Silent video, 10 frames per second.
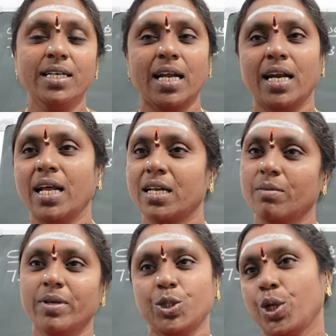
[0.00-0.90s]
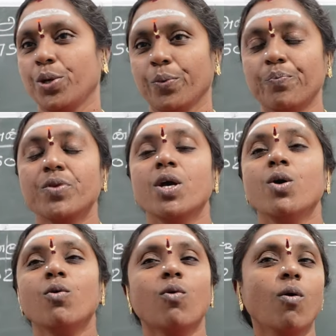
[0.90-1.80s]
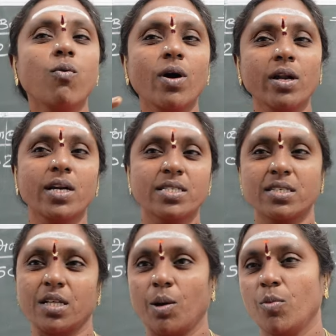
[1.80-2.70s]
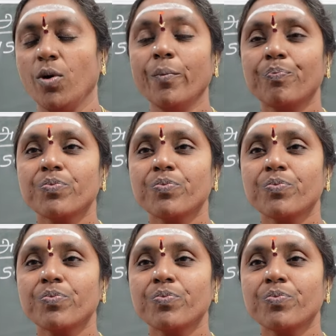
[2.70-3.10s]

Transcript: எல்லாருக்குமே தெரியும் ஒவ்வொரு நட்சத்திரமும்